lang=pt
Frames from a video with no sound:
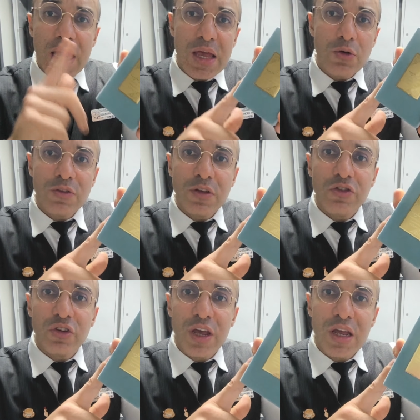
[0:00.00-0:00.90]
Eu
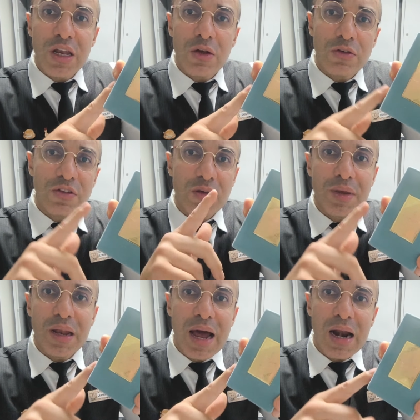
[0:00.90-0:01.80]
senti ele
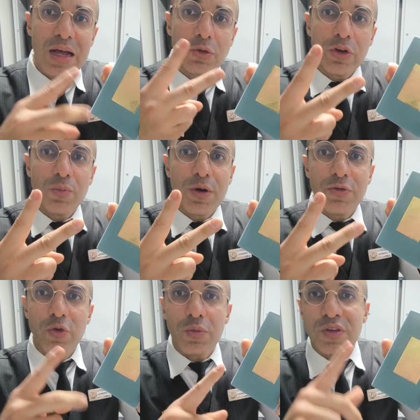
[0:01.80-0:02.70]
similar a dois
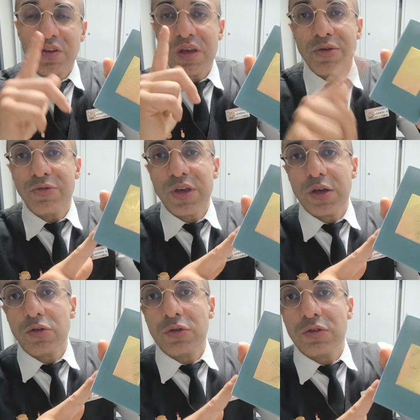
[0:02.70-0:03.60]
perfumes,
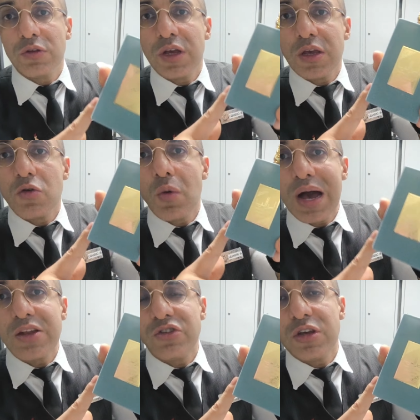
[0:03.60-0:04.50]
Invictus e
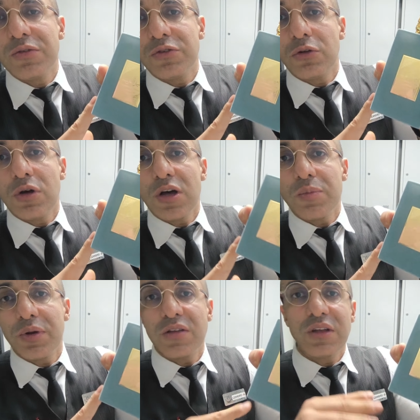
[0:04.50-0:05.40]
Wide Yves Saint Laurent,
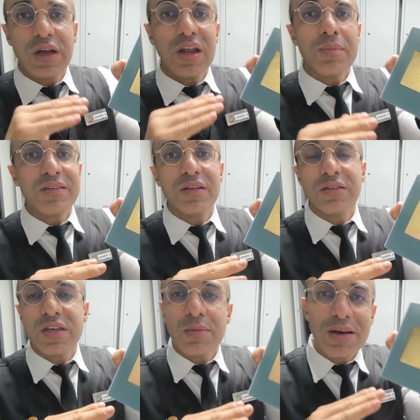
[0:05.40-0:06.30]
por causa daquela
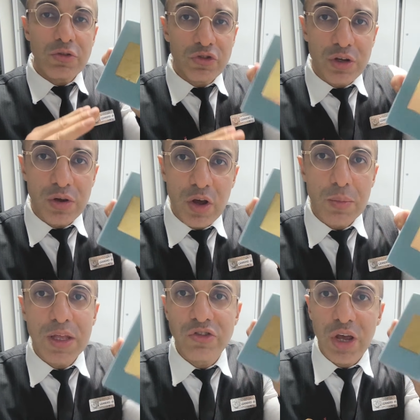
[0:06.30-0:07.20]
maçãzinha. Mas o cheiro
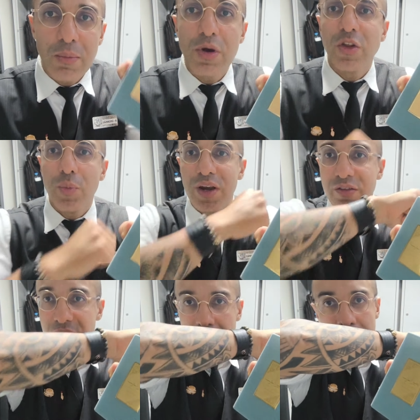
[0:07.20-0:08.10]
realmente é muito
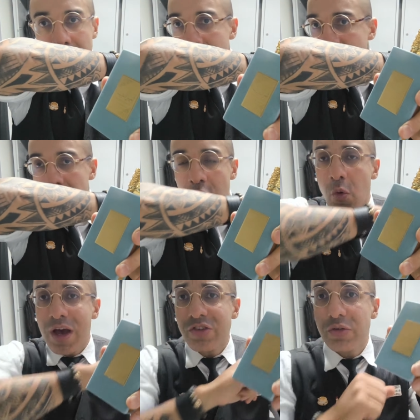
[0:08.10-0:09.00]
parecido
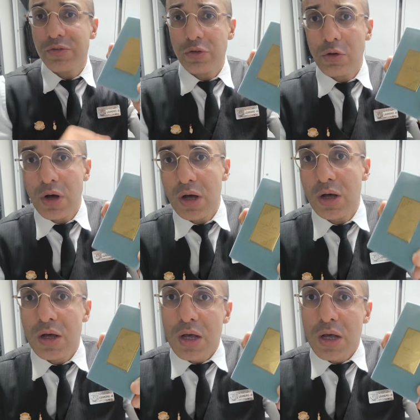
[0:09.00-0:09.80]
com o Wide Yves Saint Laurent